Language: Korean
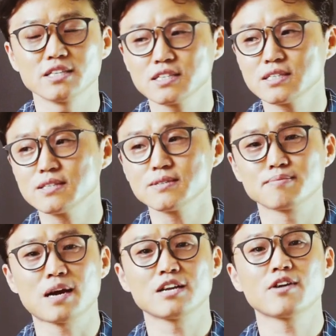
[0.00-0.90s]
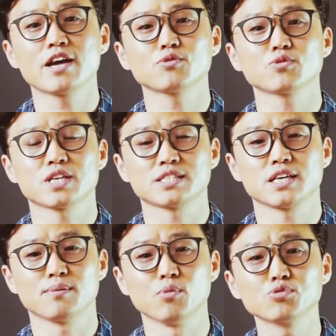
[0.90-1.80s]
그 말과 행동
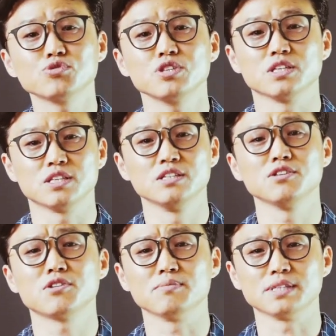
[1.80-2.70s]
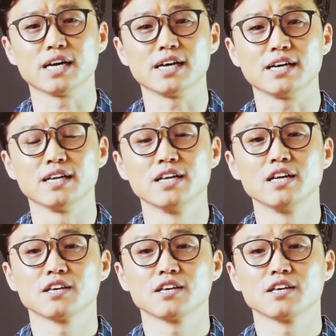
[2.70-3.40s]
자체가 모순이 있는 겁니다.